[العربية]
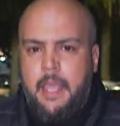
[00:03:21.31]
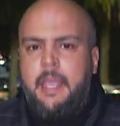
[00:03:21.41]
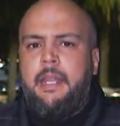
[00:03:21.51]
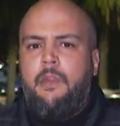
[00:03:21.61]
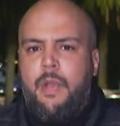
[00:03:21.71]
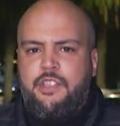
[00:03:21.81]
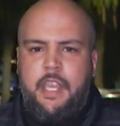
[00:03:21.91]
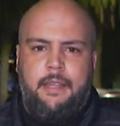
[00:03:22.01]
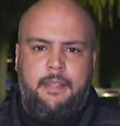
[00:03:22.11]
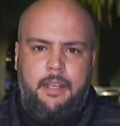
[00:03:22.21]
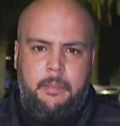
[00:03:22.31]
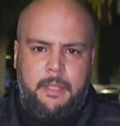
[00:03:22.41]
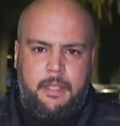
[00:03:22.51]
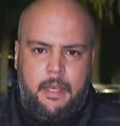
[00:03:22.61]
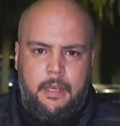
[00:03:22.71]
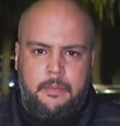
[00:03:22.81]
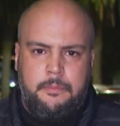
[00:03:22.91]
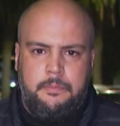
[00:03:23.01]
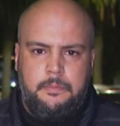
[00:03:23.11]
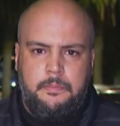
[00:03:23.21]
إلى الواجهة الليبية
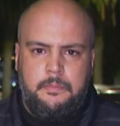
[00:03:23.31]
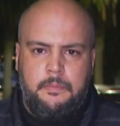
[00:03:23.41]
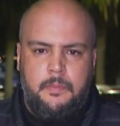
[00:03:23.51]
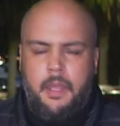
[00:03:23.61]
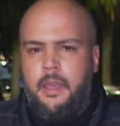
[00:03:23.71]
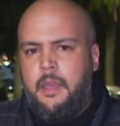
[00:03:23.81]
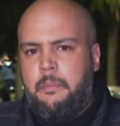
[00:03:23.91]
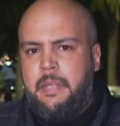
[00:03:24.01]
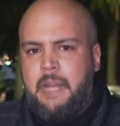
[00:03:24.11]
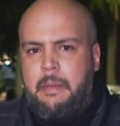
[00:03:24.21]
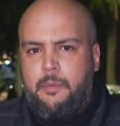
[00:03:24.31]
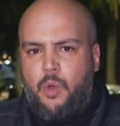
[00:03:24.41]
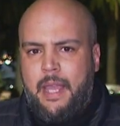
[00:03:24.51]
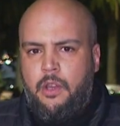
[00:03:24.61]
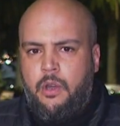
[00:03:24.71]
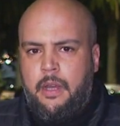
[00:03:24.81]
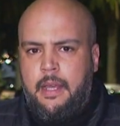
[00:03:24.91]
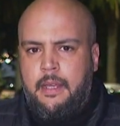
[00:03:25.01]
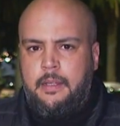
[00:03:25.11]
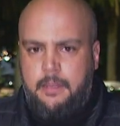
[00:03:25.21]
بلا المبروكة الحرة